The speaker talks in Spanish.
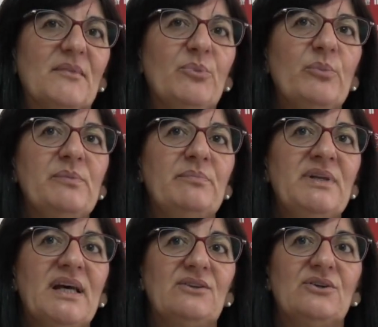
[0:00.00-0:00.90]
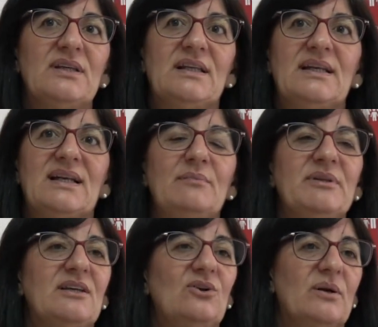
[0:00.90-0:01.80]
Pues mira, esto eh,
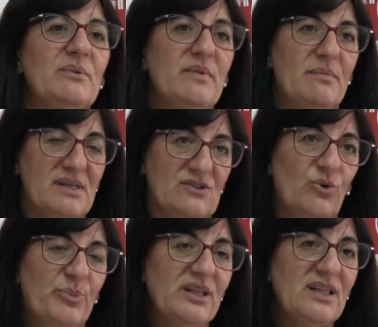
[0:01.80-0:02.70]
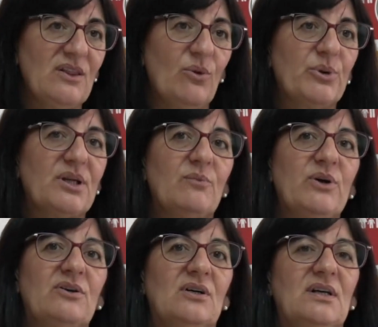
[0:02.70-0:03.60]
realmente es lo que a mí más me ha sorprendido, porque bueno,